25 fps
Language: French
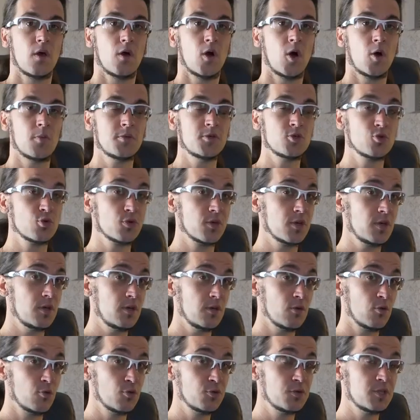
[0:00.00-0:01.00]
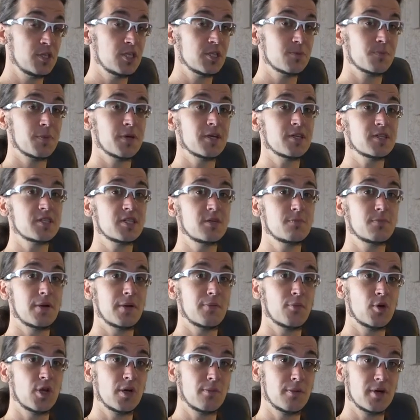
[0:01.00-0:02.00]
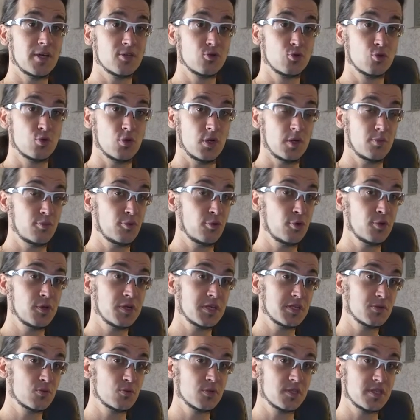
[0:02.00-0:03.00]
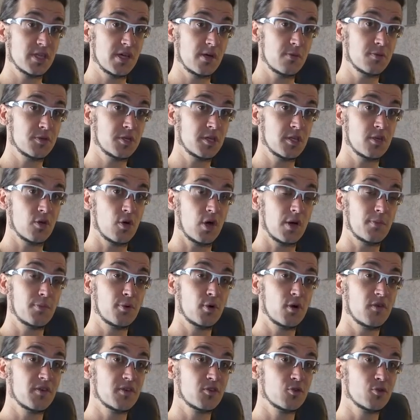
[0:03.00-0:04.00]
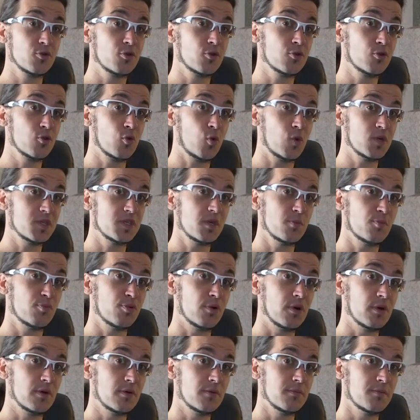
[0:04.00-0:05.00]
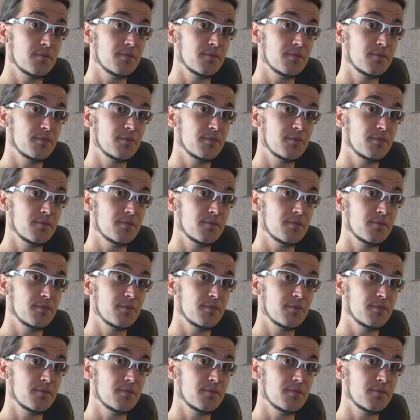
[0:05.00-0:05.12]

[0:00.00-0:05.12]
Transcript: En bijouterie, on utilise principalement la brasure, et pour une raison simple qui est en rapport avec notre troisième point.